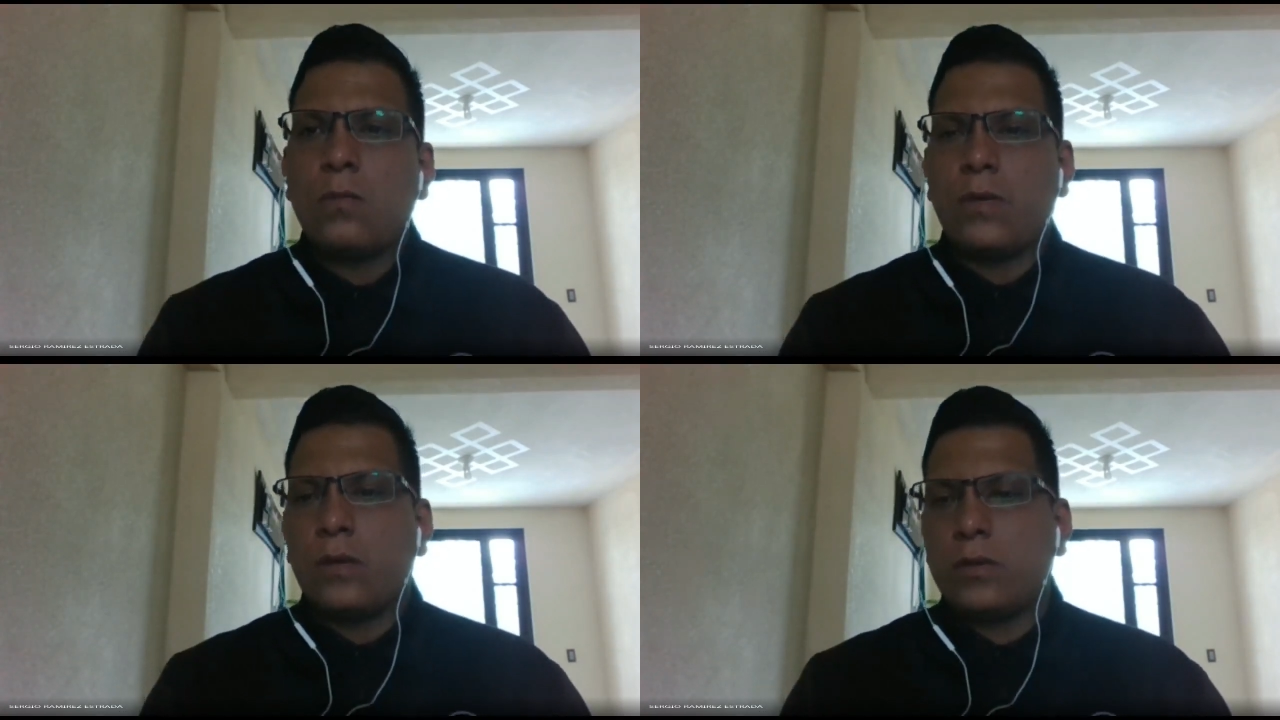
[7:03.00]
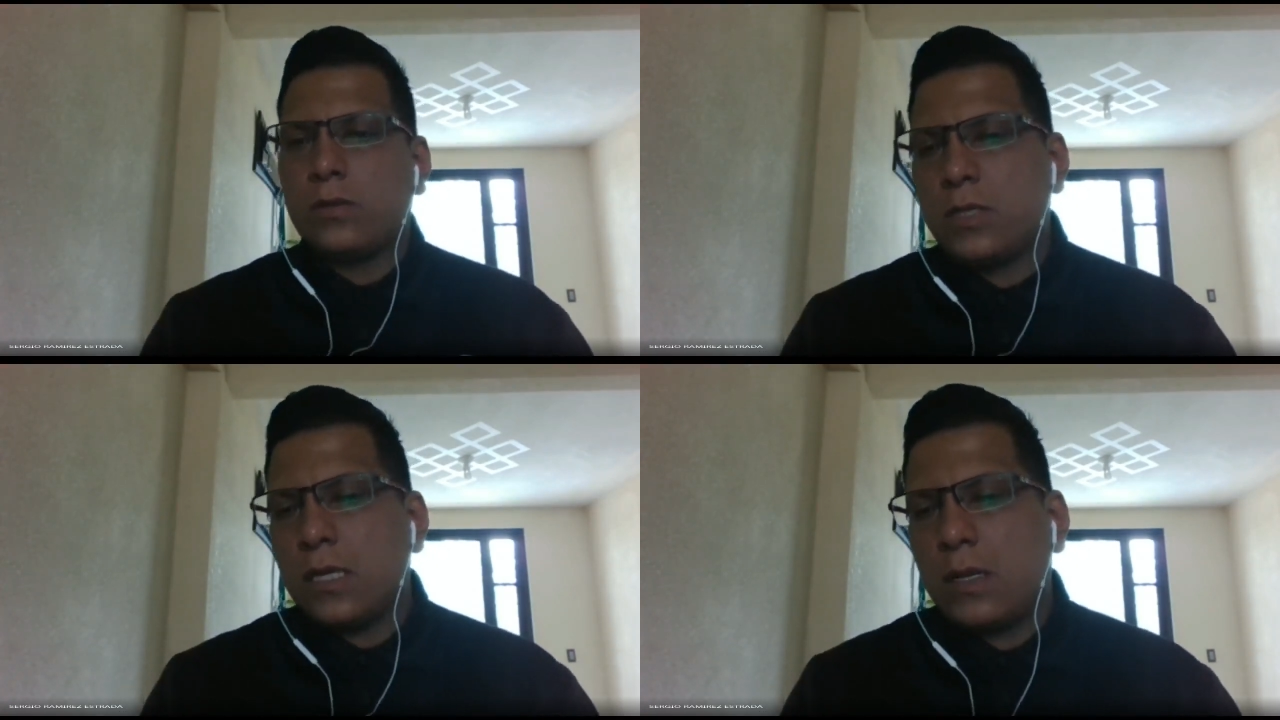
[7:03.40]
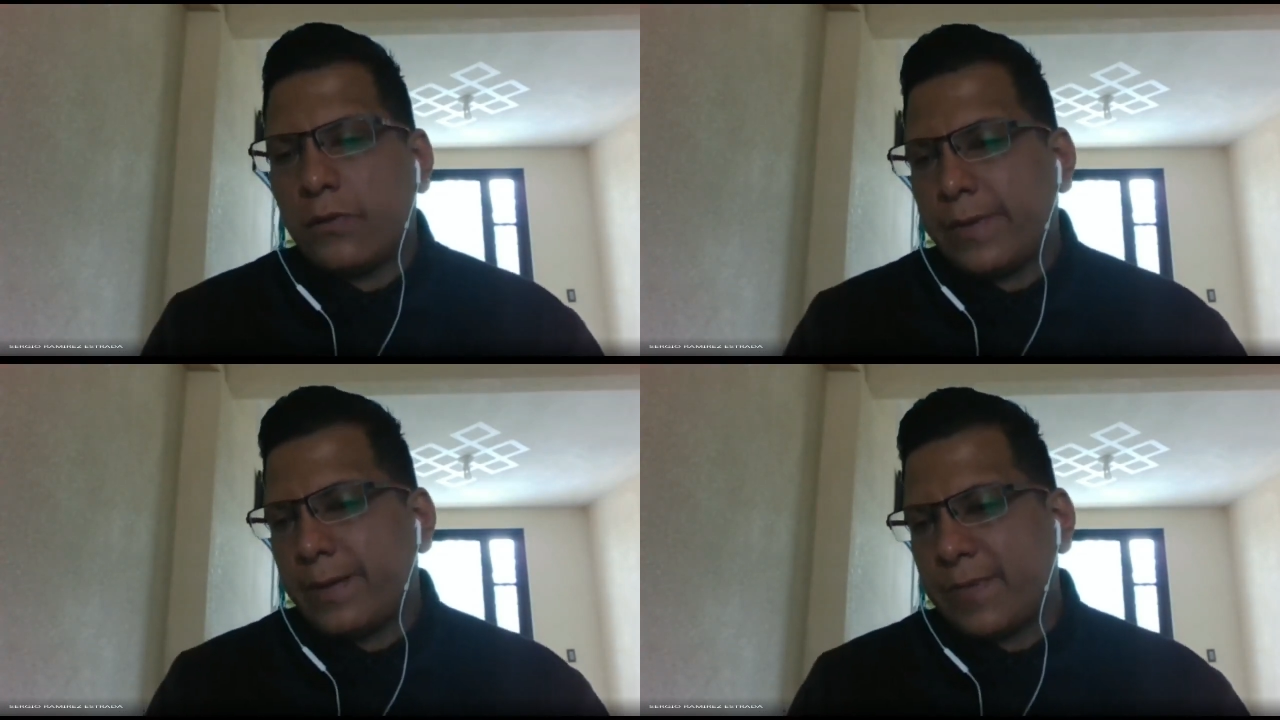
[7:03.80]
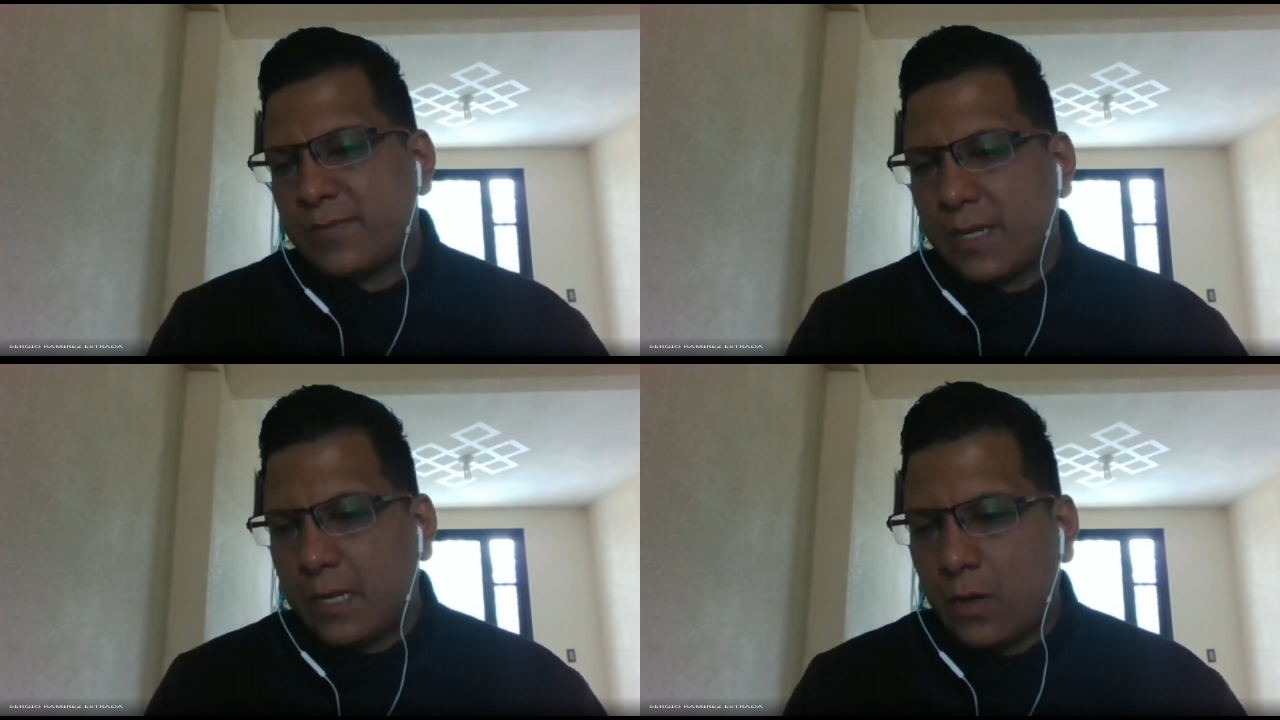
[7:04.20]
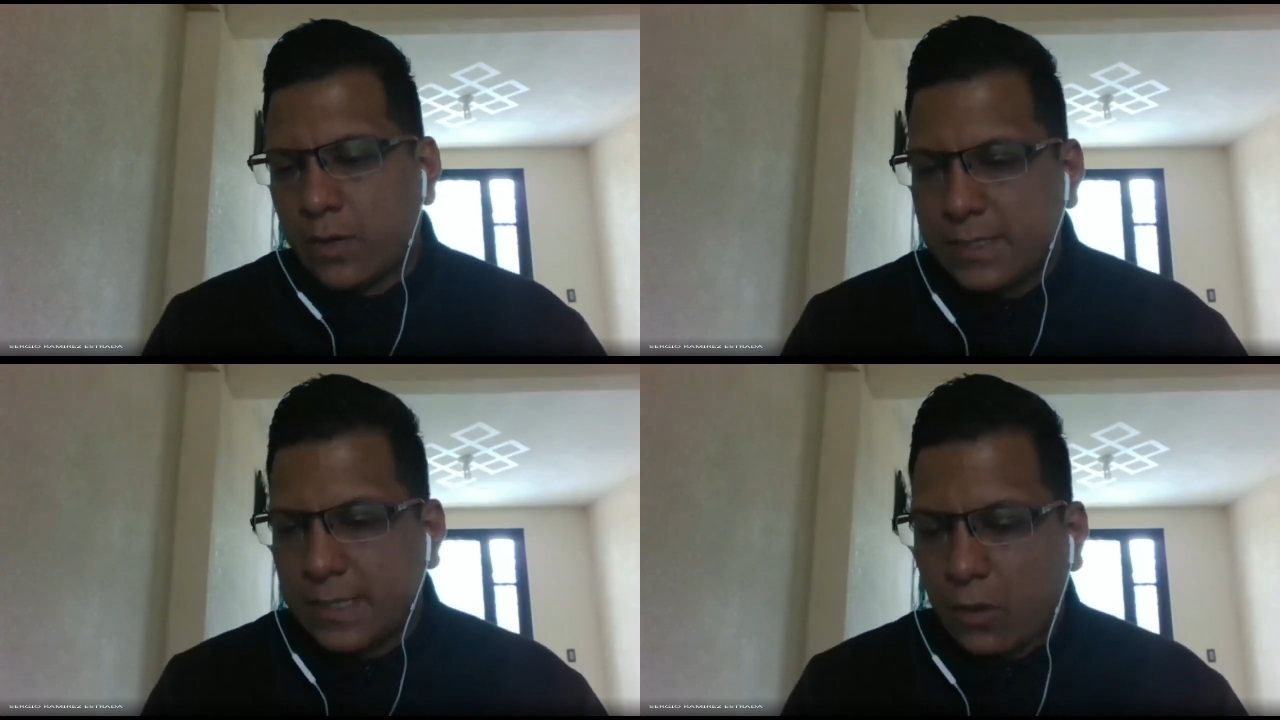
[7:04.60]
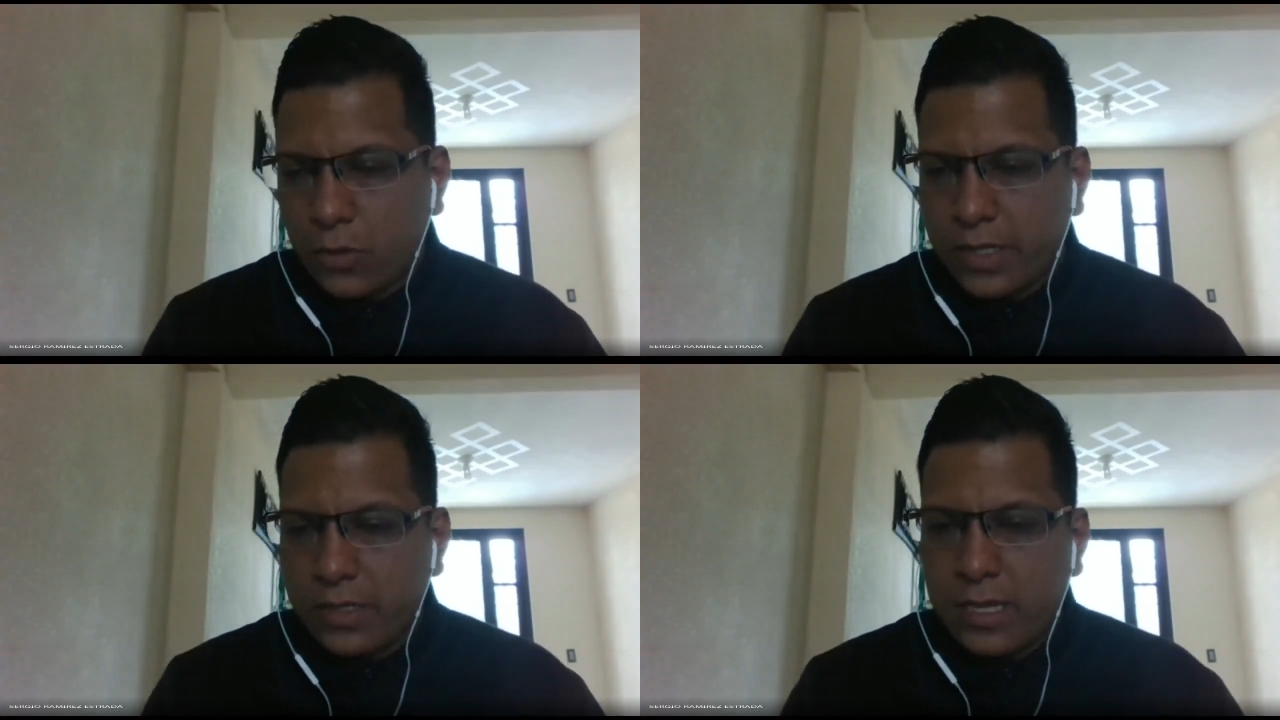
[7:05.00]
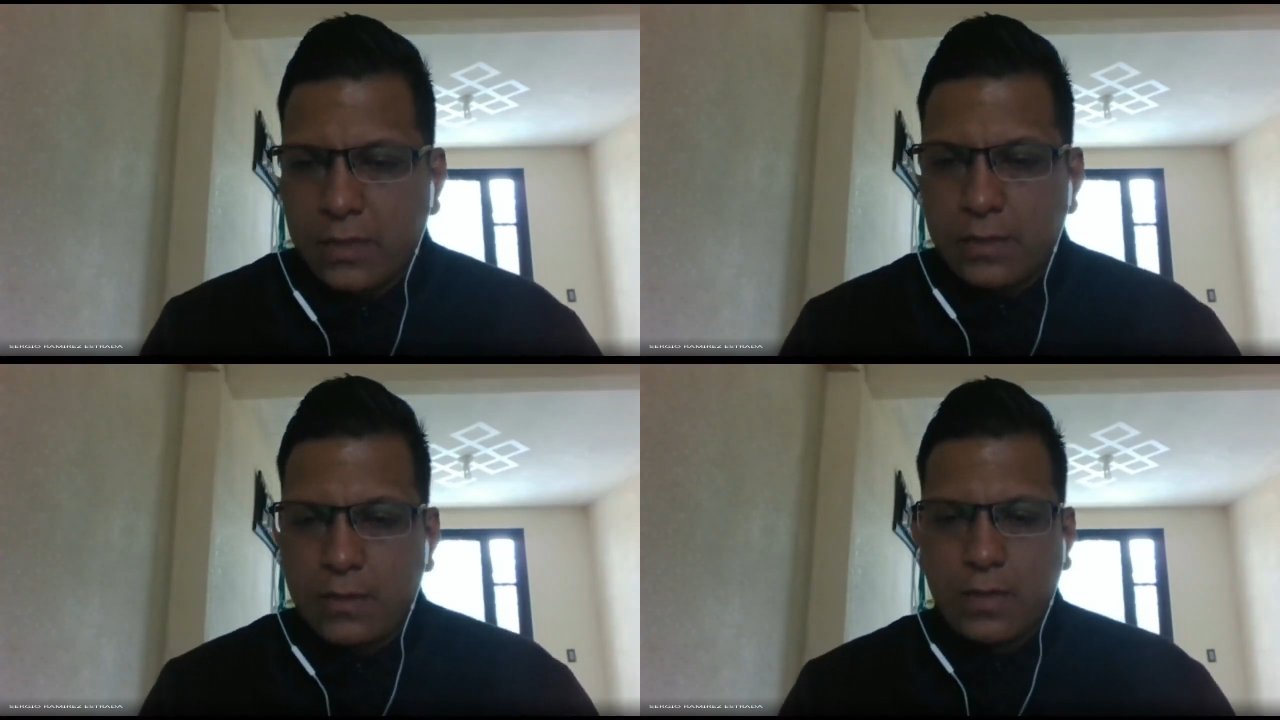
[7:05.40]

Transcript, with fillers: Bueno, entonces, en lo, bueno, más bien en lo que se conecta,